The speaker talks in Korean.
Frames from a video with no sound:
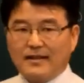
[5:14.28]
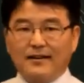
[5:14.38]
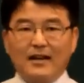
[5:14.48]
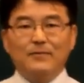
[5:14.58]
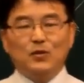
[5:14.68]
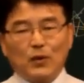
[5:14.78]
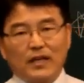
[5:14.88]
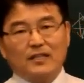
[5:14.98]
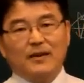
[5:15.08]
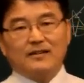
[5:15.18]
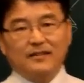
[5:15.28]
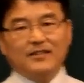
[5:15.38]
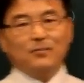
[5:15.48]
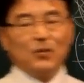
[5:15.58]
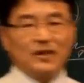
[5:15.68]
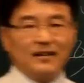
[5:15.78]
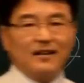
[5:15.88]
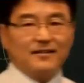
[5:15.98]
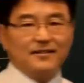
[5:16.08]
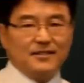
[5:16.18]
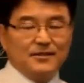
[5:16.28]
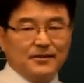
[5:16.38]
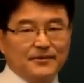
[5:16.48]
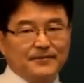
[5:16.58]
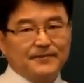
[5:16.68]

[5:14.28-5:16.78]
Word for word: 태어나면 좋겠지만 그렇지 못하다는 것이죠.